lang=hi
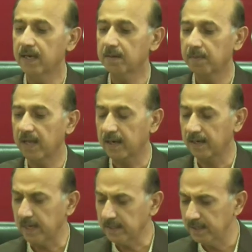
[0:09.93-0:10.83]
एक बड़ा
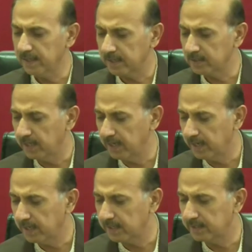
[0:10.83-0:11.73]
राइटली कहते
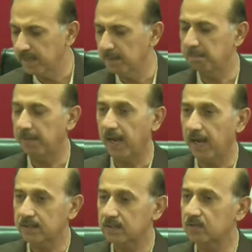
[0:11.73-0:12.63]
हैं कि ये
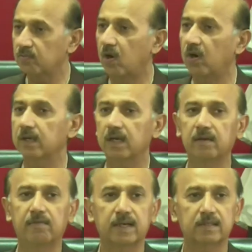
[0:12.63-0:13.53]
ब्लैक स्वान
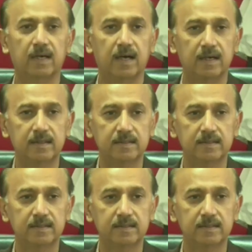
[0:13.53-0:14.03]
इवेंट था